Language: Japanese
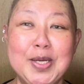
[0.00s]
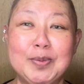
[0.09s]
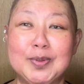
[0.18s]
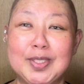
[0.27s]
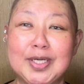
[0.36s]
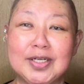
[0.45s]

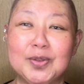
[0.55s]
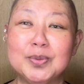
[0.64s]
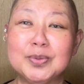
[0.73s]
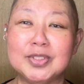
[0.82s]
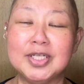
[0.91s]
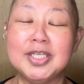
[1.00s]
もうなんか洋
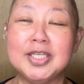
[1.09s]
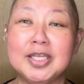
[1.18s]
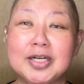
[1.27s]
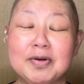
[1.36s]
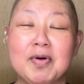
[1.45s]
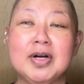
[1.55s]
服何着ていい
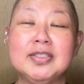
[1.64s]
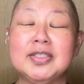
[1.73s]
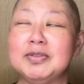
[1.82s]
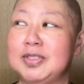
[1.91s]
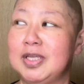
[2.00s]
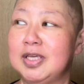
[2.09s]
か分かんな
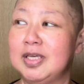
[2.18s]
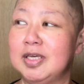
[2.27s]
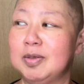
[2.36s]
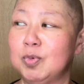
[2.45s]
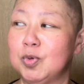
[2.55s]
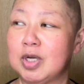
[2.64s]
く
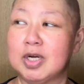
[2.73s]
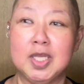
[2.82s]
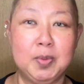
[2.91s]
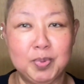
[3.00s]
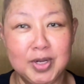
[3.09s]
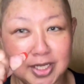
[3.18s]
てもうなんか
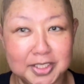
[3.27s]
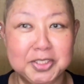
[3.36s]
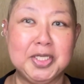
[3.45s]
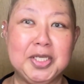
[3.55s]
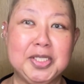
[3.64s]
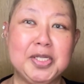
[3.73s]
引っ張り出し
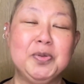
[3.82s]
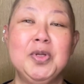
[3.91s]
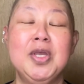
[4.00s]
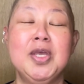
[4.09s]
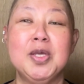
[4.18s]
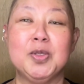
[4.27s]
てきてる
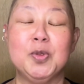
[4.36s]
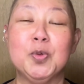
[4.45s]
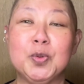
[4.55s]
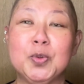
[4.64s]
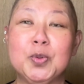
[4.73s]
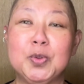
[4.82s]
今日
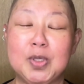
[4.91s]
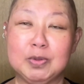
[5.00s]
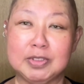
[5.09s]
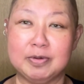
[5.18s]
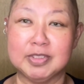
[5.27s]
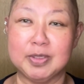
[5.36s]
この頃でご
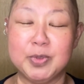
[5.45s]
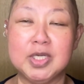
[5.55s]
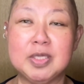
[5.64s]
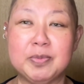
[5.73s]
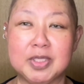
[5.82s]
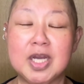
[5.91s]
ざいますが皆
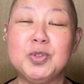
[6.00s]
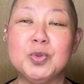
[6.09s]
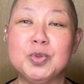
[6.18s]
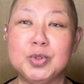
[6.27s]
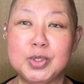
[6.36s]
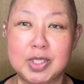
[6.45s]
様体調
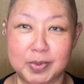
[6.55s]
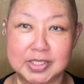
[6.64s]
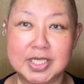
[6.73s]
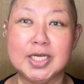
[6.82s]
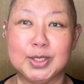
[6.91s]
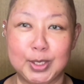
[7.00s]
崩してま
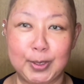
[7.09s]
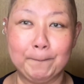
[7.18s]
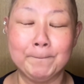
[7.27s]
せんかね